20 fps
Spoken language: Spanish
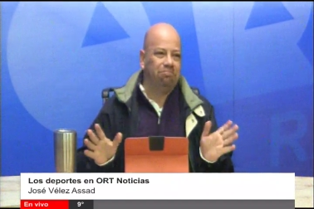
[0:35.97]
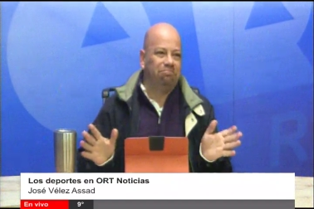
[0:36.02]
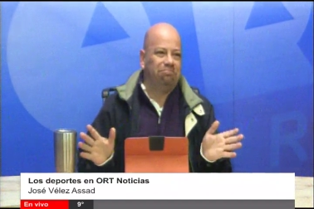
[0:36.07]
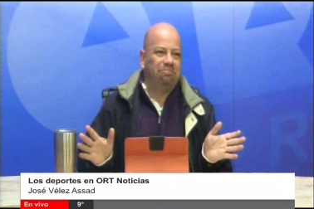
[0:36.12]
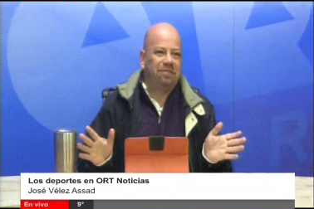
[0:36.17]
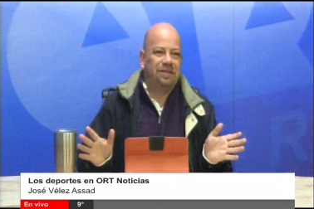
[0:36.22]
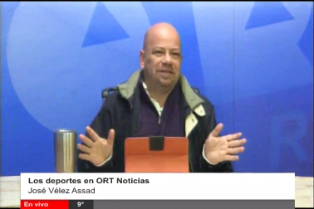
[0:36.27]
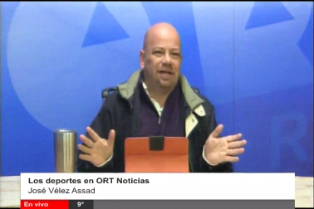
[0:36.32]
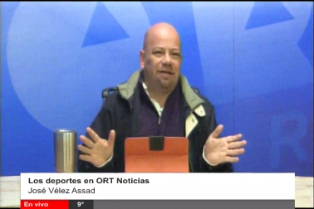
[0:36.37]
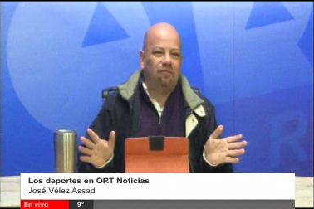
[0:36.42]

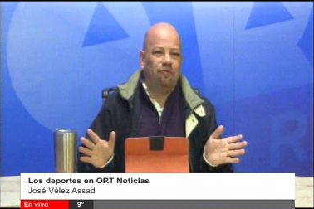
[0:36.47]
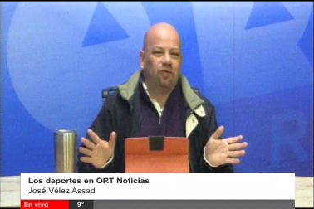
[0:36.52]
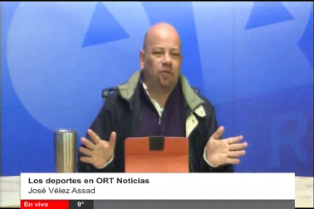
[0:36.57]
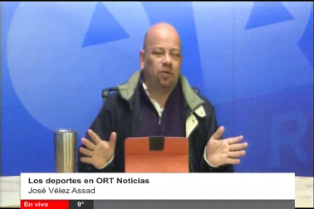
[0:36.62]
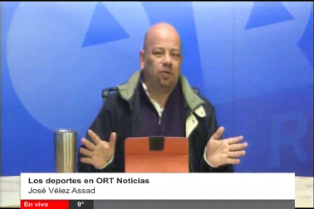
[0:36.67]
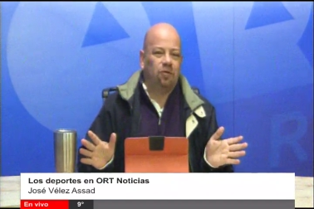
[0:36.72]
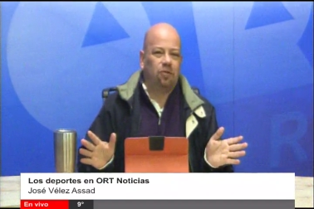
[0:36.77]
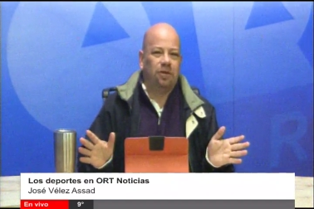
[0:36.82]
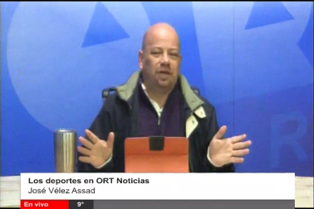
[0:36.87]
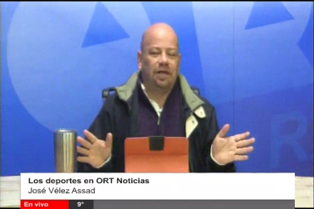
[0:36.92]
pues la
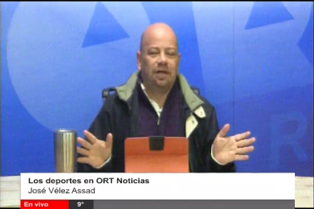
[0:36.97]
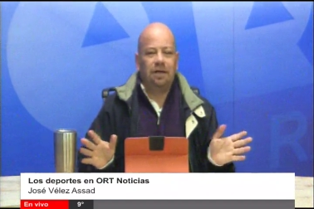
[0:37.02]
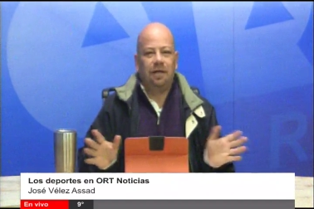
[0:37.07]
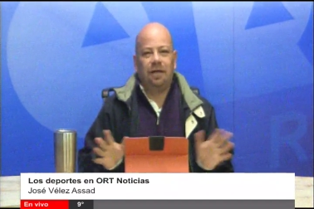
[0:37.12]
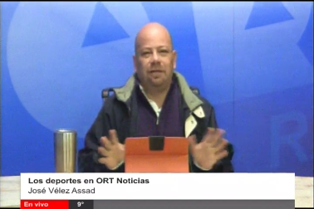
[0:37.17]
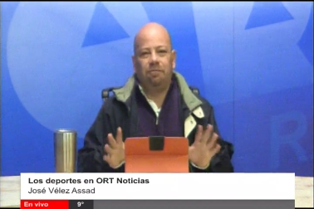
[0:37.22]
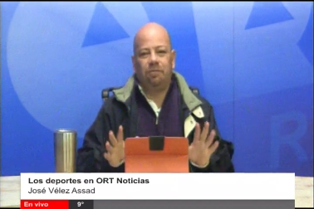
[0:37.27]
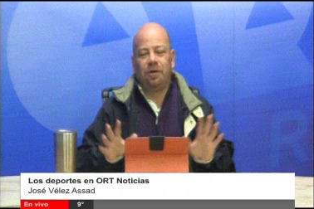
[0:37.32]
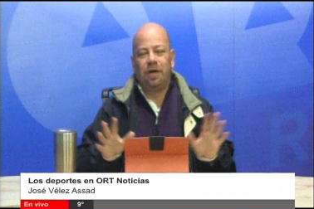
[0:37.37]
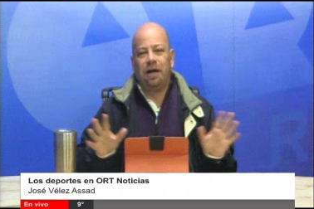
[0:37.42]
fortuna
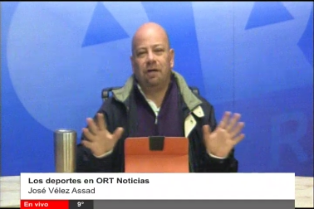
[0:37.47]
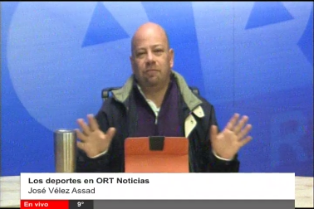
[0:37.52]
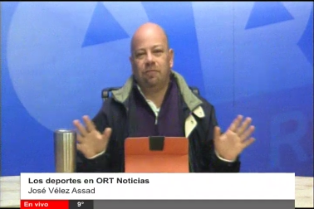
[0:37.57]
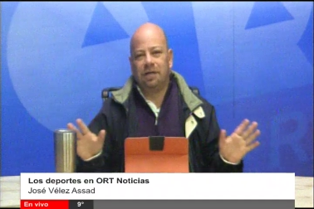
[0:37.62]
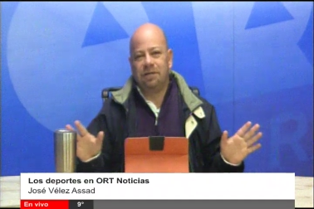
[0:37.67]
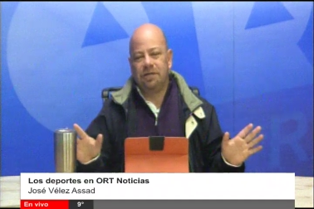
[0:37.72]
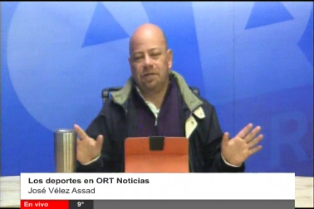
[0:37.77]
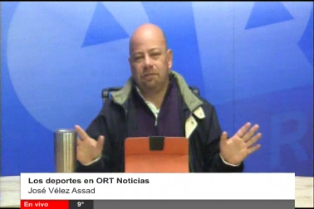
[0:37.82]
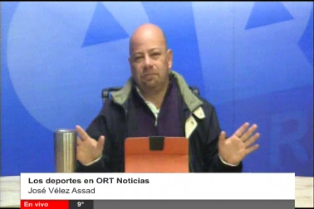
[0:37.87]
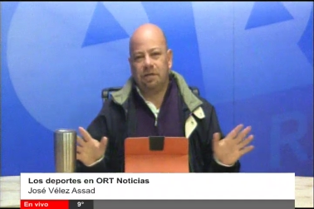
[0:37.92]
de por
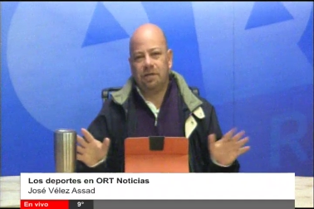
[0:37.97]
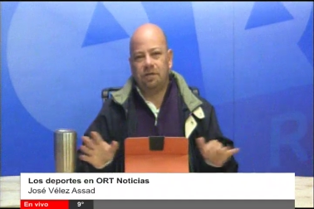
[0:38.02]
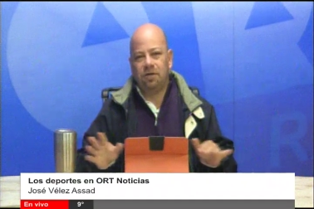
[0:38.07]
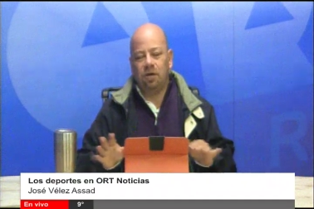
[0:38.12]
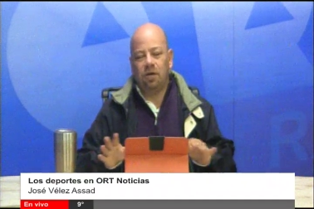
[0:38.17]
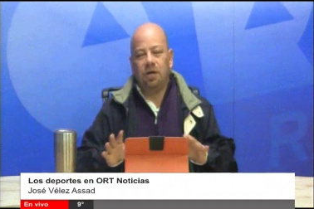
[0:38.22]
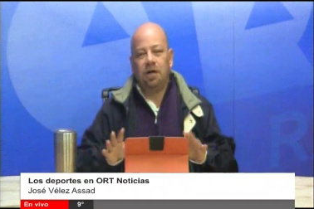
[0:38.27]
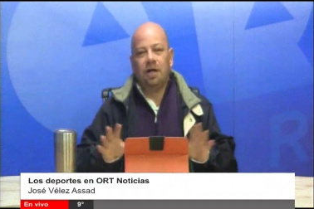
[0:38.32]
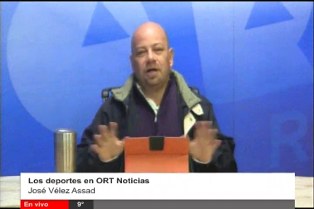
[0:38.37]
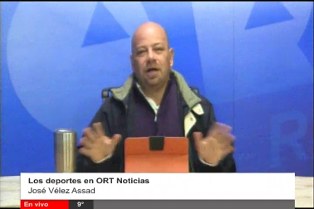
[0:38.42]
alguna
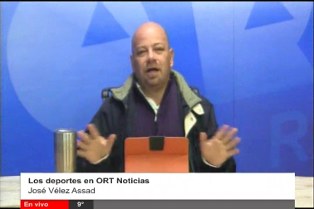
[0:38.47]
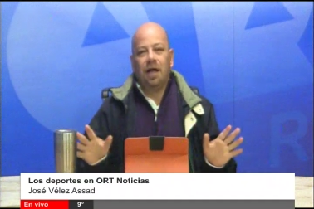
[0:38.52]
situación